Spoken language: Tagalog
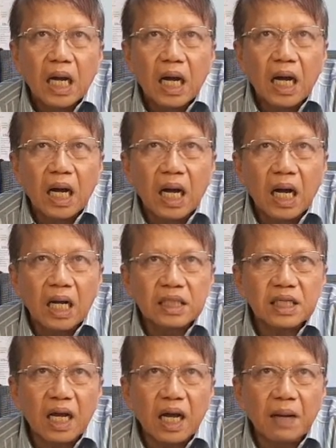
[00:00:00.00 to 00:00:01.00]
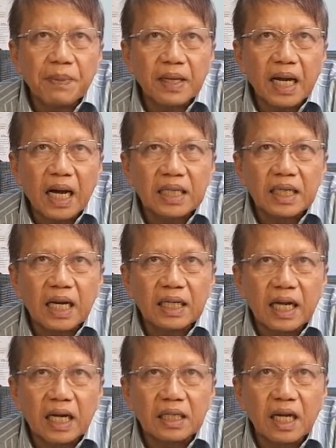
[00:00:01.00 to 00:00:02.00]
uh, sa pag-aral
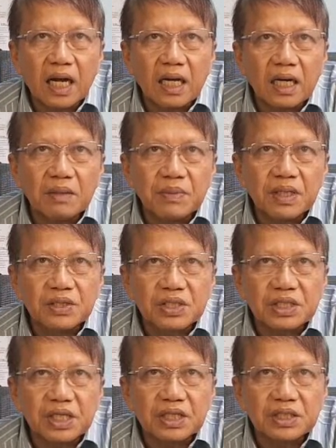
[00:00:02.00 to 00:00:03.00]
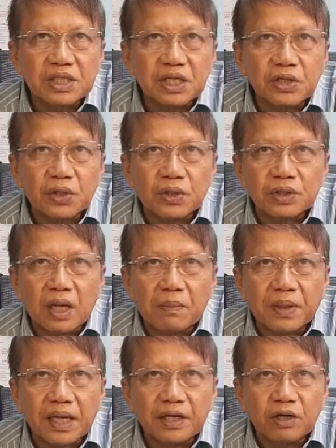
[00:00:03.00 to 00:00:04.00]
ng uh, ah, Menzies Institute, ang
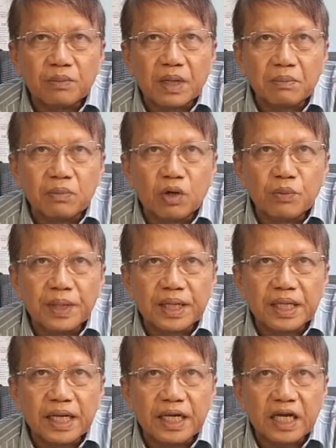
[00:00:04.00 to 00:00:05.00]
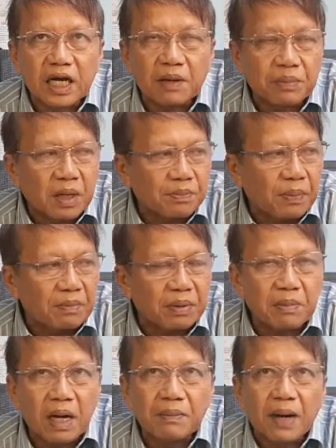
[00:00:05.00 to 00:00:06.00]
pag-inom ng blueberry ay
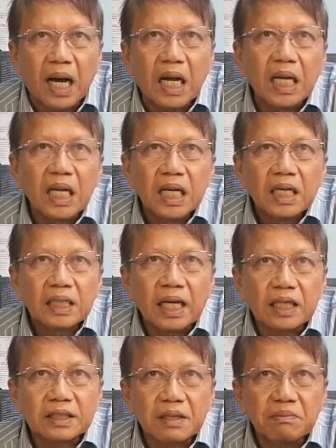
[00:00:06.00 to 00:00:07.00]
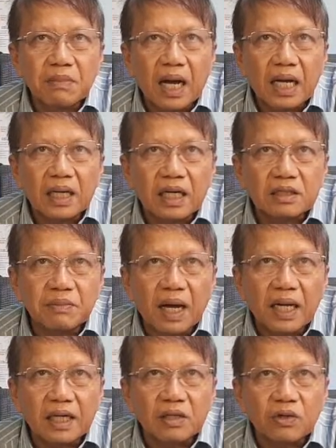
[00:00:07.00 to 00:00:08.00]
nakapapababa ng timbang at
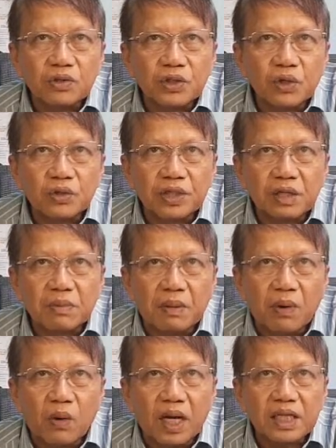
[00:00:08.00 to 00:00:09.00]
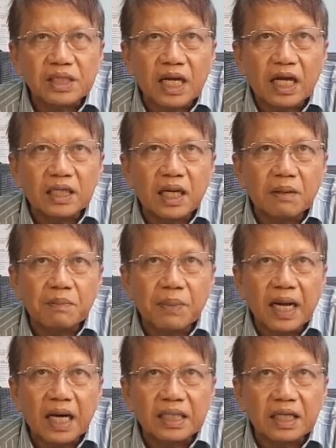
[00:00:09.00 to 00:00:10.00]
maaring unti-unting mabawasan ang
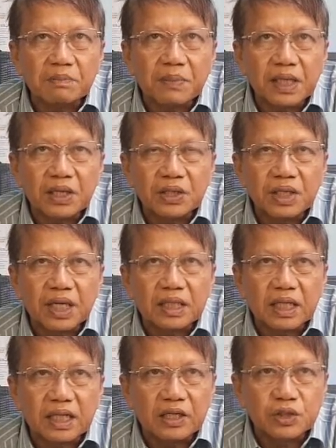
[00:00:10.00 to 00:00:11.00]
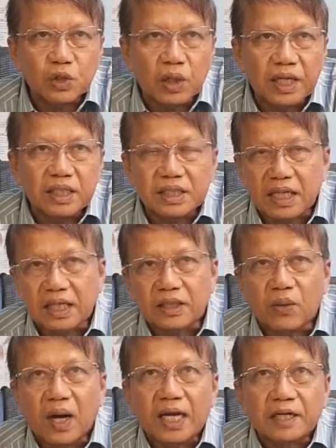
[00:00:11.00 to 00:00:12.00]
palaging pag-inject ng insulin sa
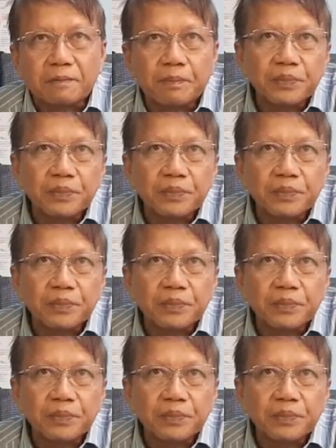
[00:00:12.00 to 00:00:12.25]
katawan.